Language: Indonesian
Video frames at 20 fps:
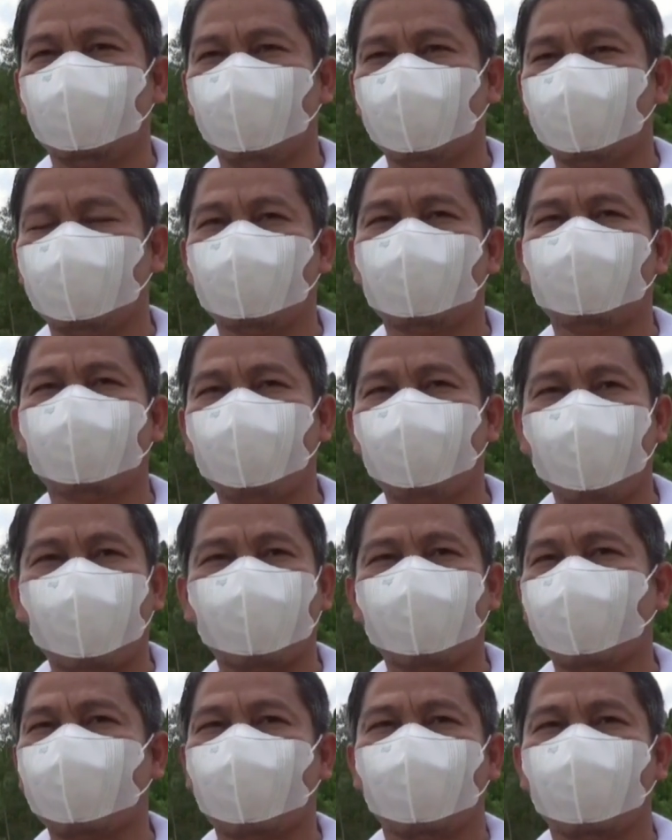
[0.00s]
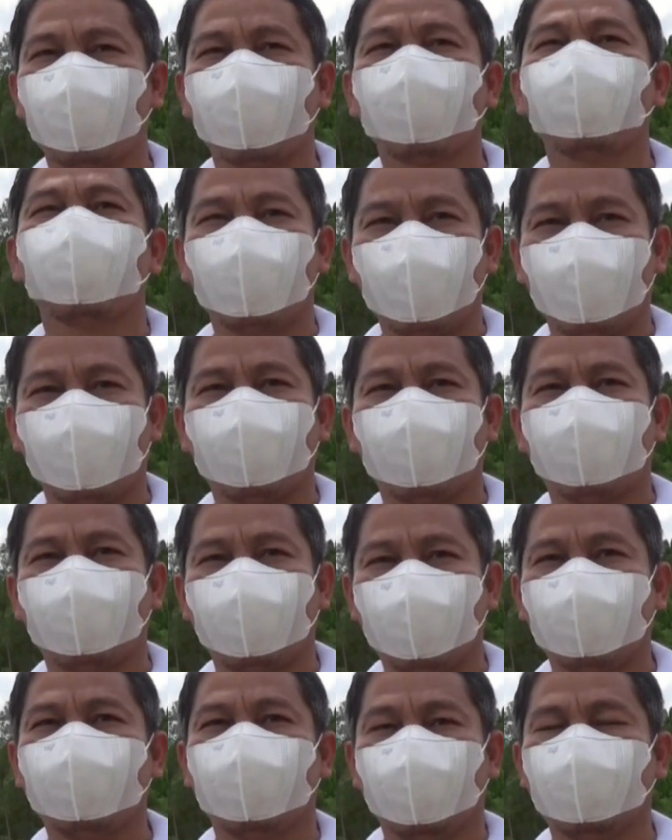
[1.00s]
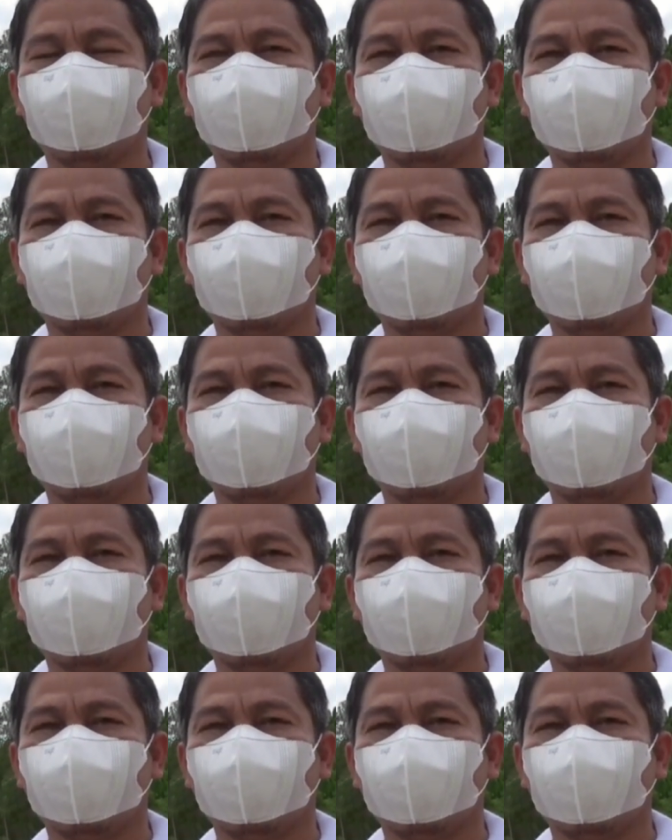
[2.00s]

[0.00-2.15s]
tetap memperhatikan lingkungan. Iya.